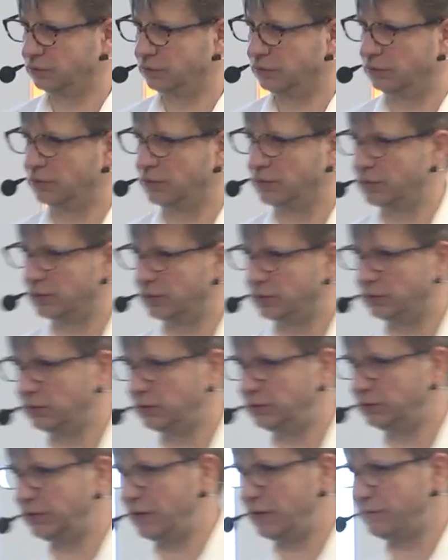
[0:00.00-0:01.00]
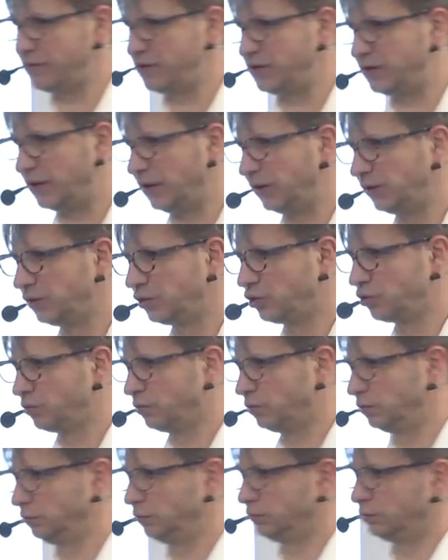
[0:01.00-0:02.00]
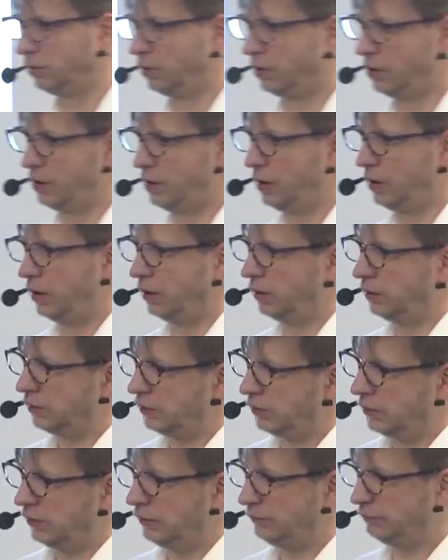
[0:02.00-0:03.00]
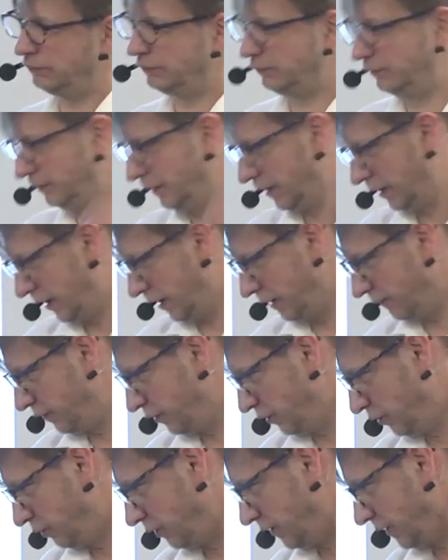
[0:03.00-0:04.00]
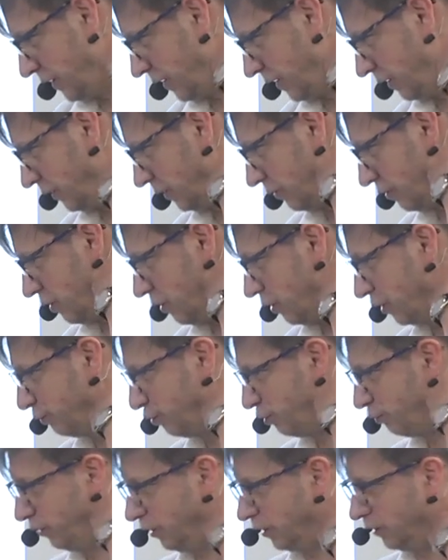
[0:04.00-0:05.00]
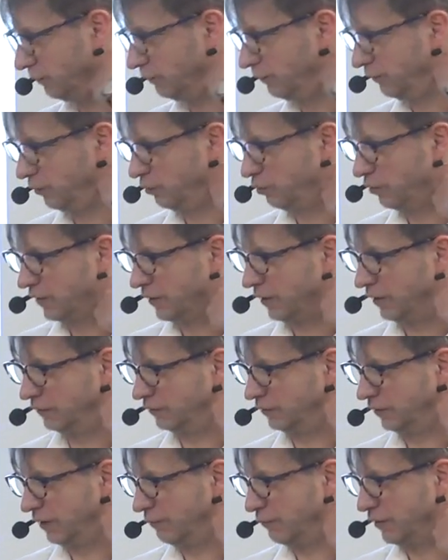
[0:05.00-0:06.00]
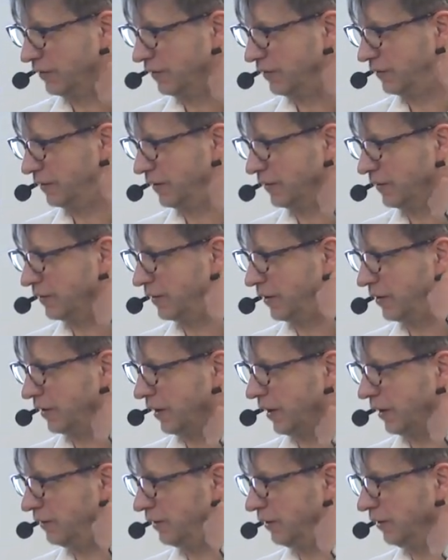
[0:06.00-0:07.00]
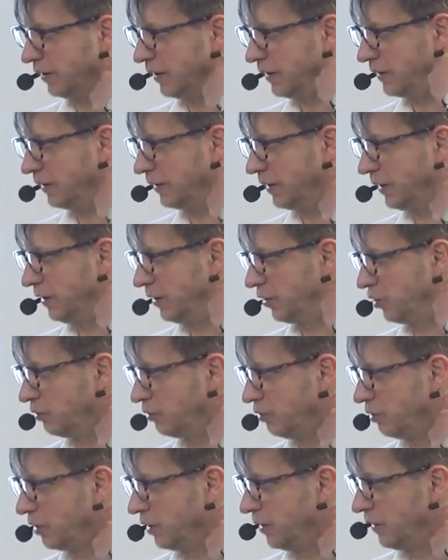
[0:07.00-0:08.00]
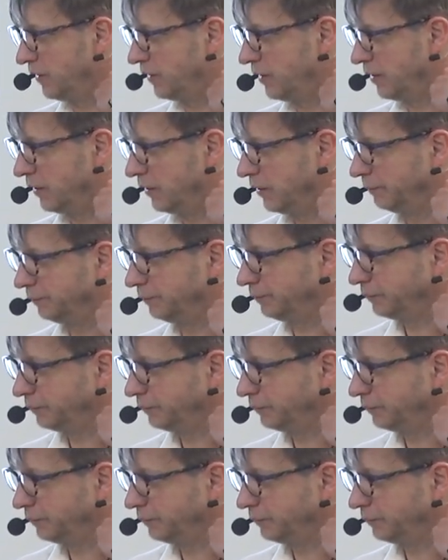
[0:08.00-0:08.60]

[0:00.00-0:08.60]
Und äh, David drängelt schon, ähm, weil er will sozusagen noch ausprobieren, wie gut sein, sein Maskensatz ist. Also er, den Rest hat er alles schon organisiert.